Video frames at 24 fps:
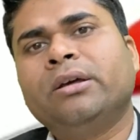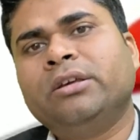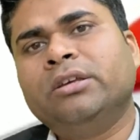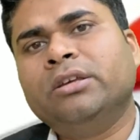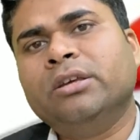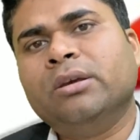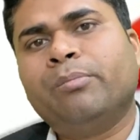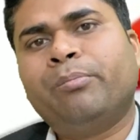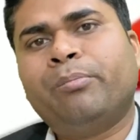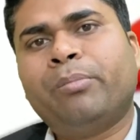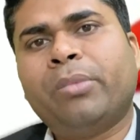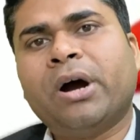कि
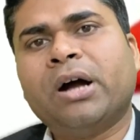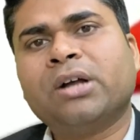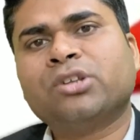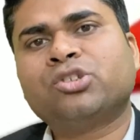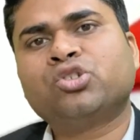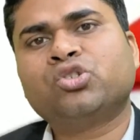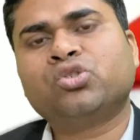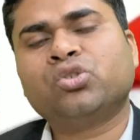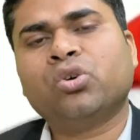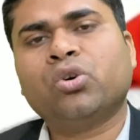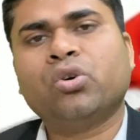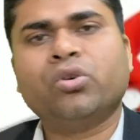ये
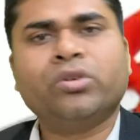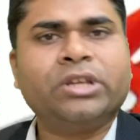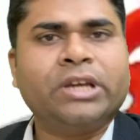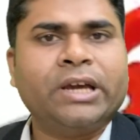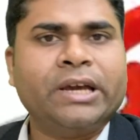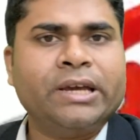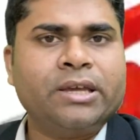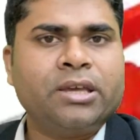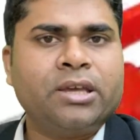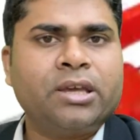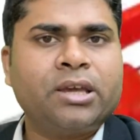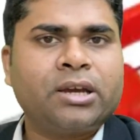500 या
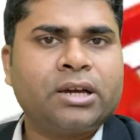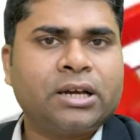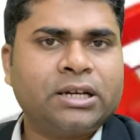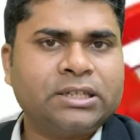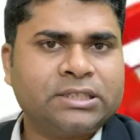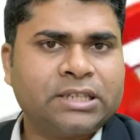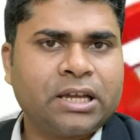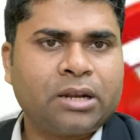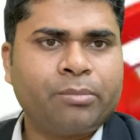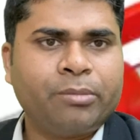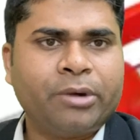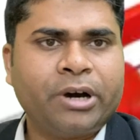
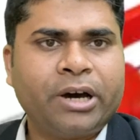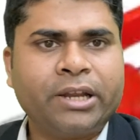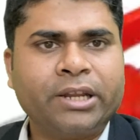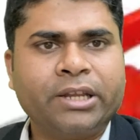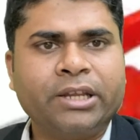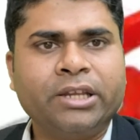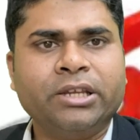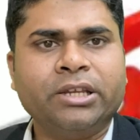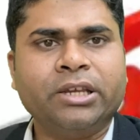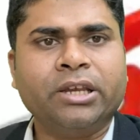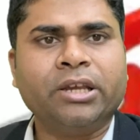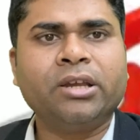1000 बार
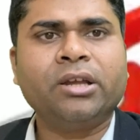ही ये